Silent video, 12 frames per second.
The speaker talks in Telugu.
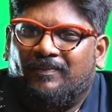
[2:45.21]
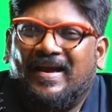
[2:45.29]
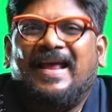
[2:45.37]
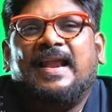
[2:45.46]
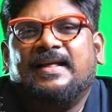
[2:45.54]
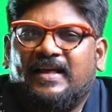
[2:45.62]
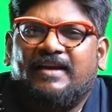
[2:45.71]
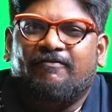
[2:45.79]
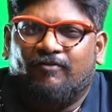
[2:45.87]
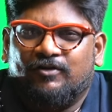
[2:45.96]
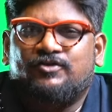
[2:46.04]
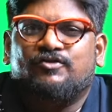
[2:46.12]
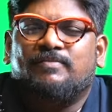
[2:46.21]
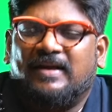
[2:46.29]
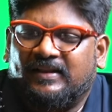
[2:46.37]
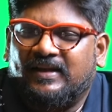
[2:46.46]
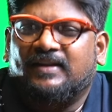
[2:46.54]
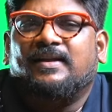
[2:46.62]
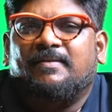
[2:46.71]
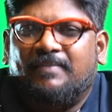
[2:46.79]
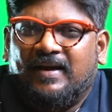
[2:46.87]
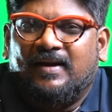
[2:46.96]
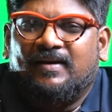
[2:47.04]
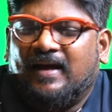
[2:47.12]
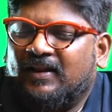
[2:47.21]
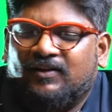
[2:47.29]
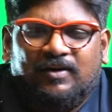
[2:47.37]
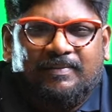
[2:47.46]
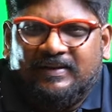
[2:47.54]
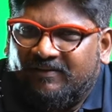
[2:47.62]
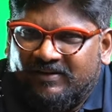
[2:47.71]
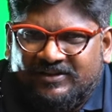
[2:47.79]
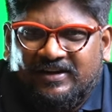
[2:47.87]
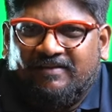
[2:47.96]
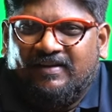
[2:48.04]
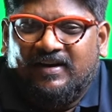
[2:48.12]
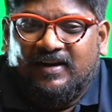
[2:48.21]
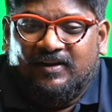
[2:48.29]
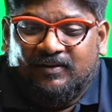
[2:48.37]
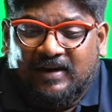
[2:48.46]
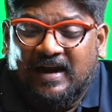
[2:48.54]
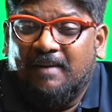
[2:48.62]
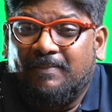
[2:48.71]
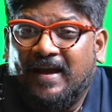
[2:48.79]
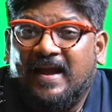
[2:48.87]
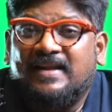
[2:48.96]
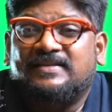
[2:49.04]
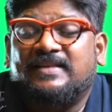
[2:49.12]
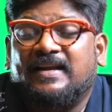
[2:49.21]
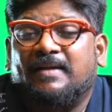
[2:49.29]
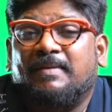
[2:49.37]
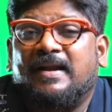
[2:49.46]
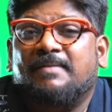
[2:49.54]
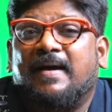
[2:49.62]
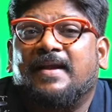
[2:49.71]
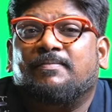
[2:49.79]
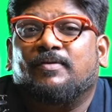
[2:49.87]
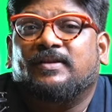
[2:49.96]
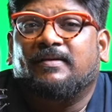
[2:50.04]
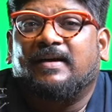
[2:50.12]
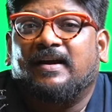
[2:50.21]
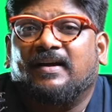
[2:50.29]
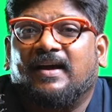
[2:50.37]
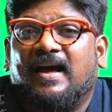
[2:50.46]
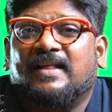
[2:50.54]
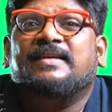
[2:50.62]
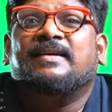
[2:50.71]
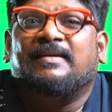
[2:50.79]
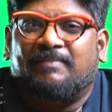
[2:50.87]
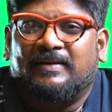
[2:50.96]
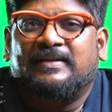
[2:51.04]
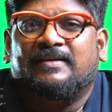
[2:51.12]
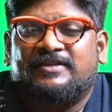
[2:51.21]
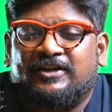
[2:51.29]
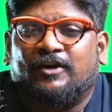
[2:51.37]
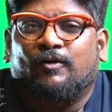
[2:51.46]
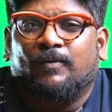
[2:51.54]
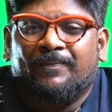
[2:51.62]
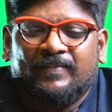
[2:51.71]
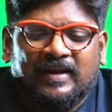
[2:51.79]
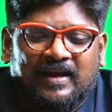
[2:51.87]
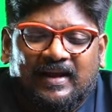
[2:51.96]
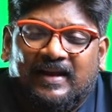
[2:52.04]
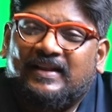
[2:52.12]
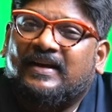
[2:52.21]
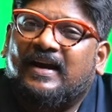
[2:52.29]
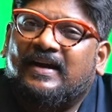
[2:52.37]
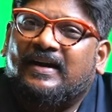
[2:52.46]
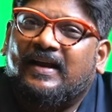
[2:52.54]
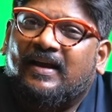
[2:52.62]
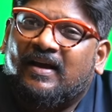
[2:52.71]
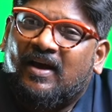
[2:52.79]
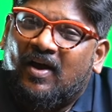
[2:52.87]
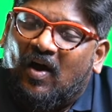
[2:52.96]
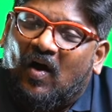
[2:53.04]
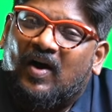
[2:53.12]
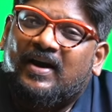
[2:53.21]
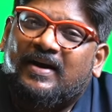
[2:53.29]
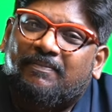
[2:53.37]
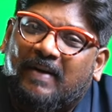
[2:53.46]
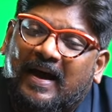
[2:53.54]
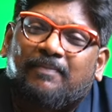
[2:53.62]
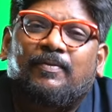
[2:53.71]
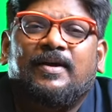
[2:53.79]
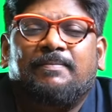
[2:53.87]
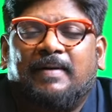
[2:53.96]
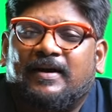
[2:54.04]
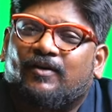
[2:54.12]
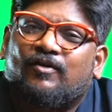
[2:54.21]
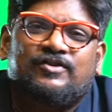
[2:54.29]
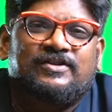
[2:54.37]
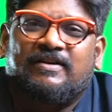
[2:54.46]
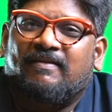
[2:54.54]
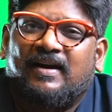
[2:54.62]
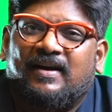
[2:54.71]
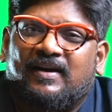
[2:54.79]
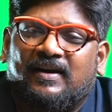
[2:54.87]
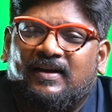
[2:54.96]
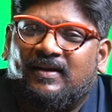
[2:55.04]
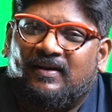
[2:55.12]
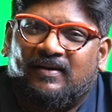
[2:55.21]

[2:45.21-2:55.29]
బెయిల్ అయితే ఇవ్వచ్చు మధ్యంతర బెయిల్ అందులో పెద్ద విషయం ఏం లేదు కానీ ఆ బెయిల్ ఇస్తే ఇక మళ్ళీ పారిపోతే కనుక అది పెద్ద చిక్కు ఎందుకంటే ఆల్రెడీ పారిపోయి పట్టుకొచ్చిన వాళ్ళని